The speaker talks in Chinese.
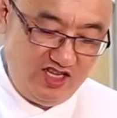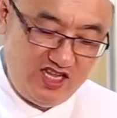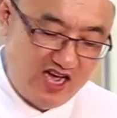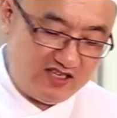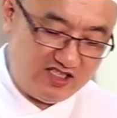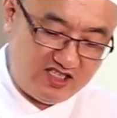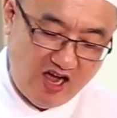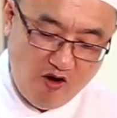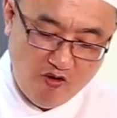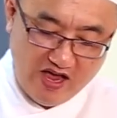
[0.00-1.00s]
一样
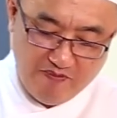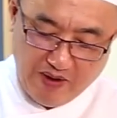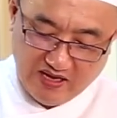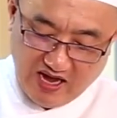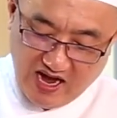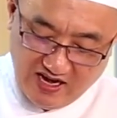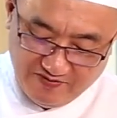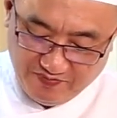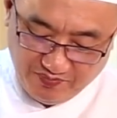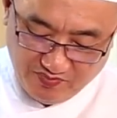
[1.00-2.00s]
稍微把
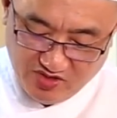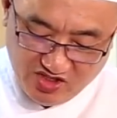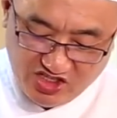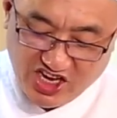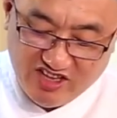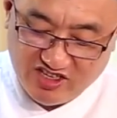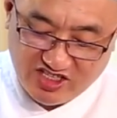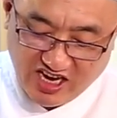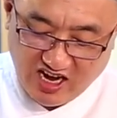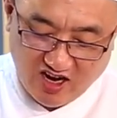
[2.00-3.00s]
它煎一
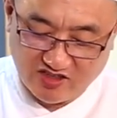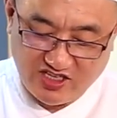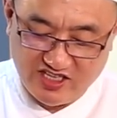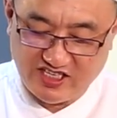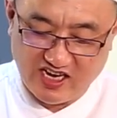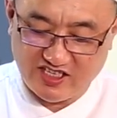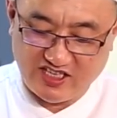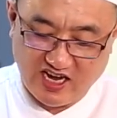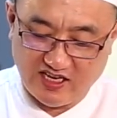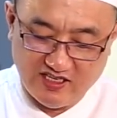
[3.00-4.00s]
下哈，煎香一
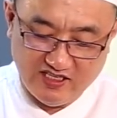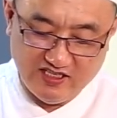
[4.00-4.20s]
下。